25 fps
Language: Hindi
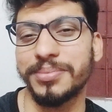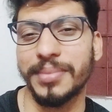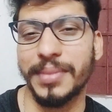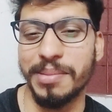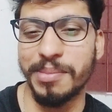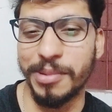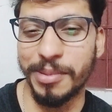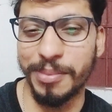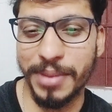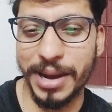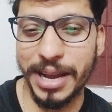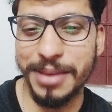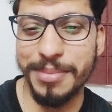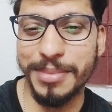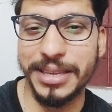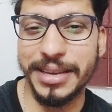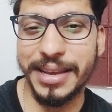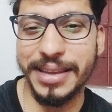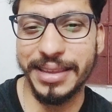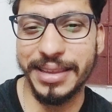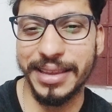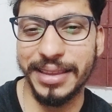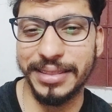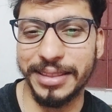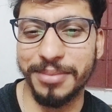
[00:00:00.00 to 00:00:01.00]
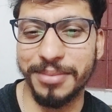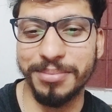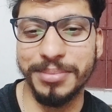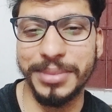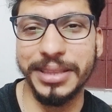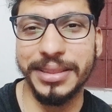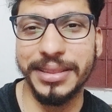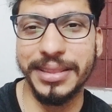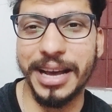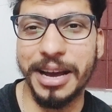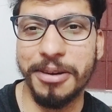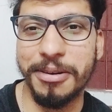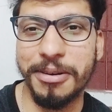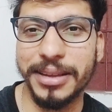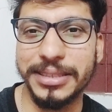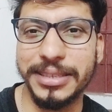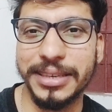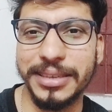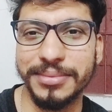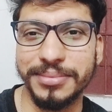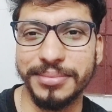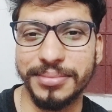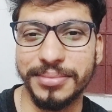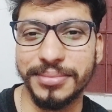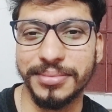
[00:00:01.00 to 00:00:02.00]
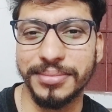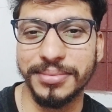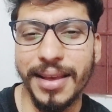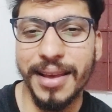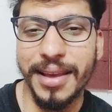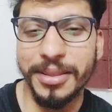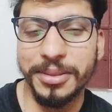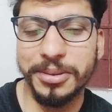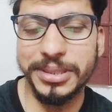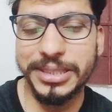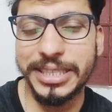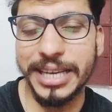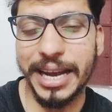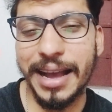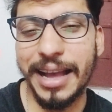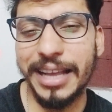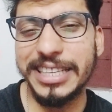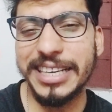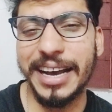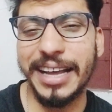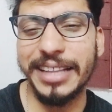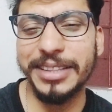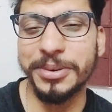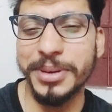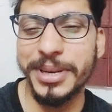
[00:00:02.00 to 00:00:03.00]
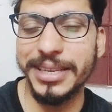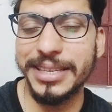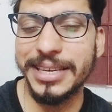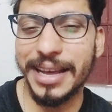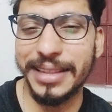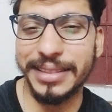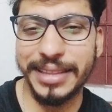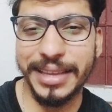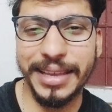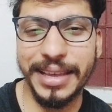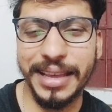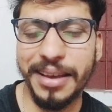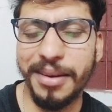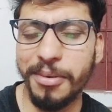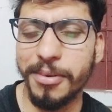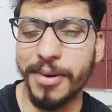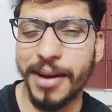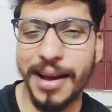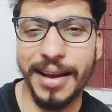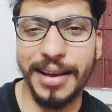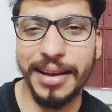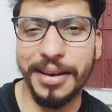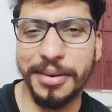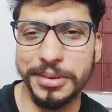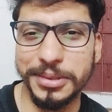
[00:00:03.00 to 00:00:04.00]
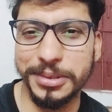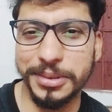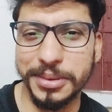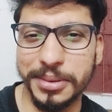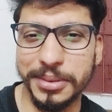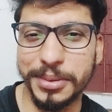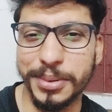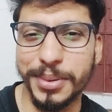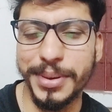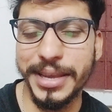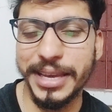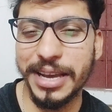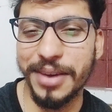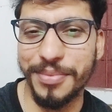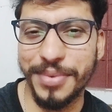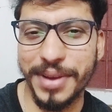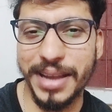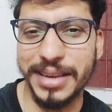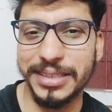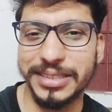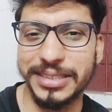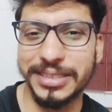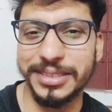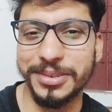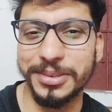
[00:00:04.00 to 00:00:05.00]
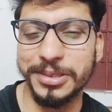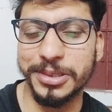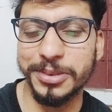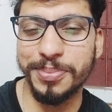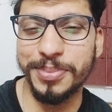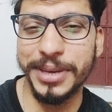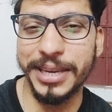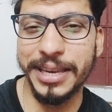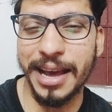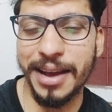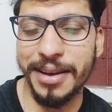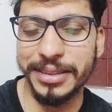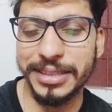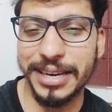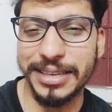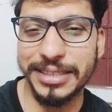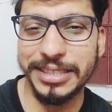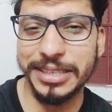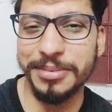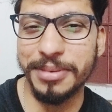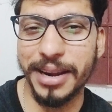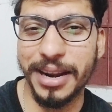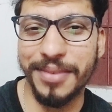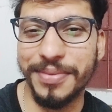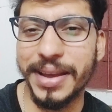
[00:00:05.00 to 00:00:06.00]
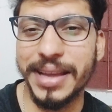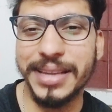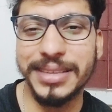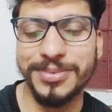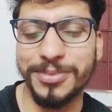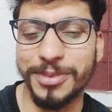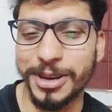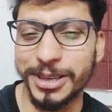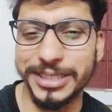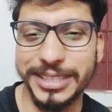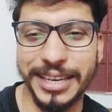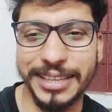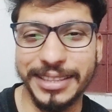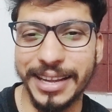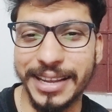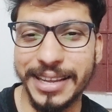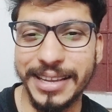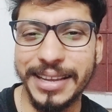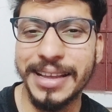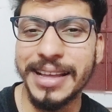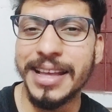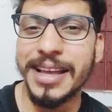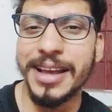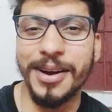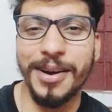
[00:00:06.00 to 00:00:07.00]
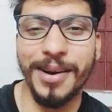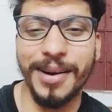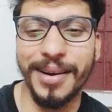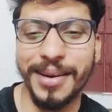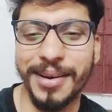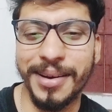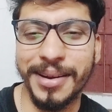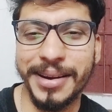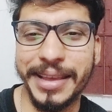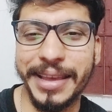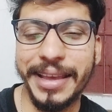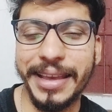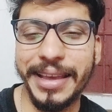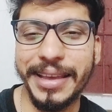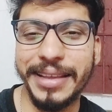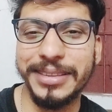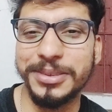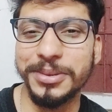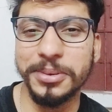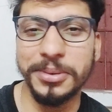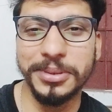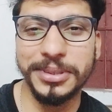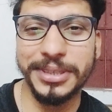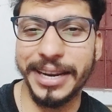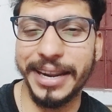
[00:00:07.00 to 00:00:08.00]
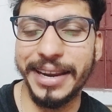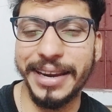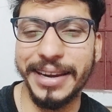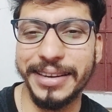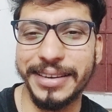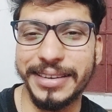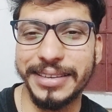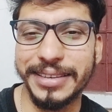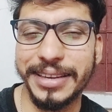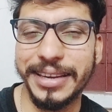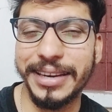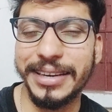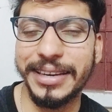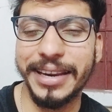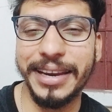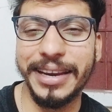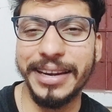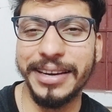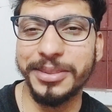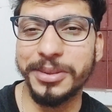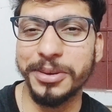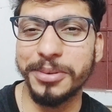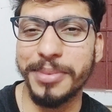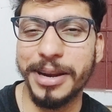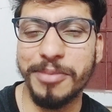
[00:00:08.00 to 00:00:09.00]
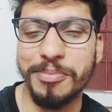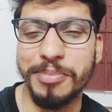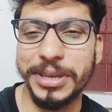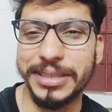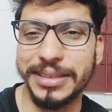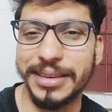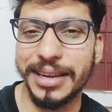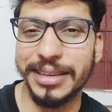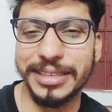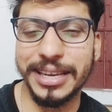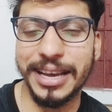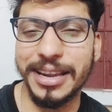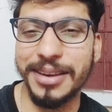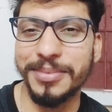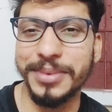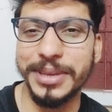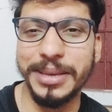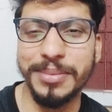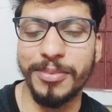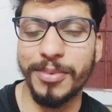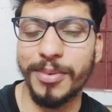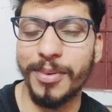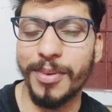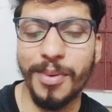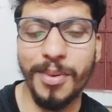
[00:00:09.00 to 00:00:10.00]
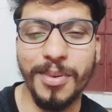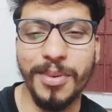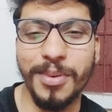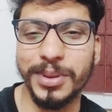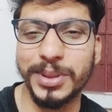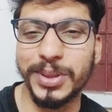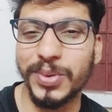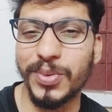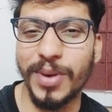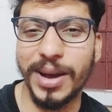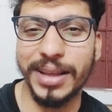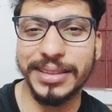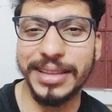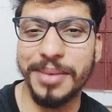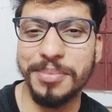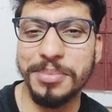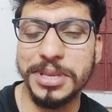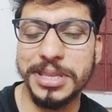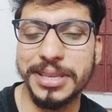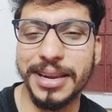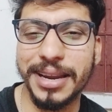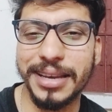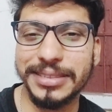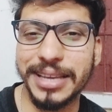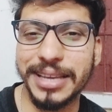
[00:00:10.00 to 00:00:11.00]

मुंबई में जाएंगे तब भी इतना आवाज़ है तो जहाँ जहाँ धोनी जाते हैं वहाँ वो जो धोनी का फैंस वो जो पीला जर्सी वाला फैंस पहुँच जाता है और ये जो ट्रेंड ये ट्रेंड तो मानो पिछला साल भी बहुत हुआ था पिछला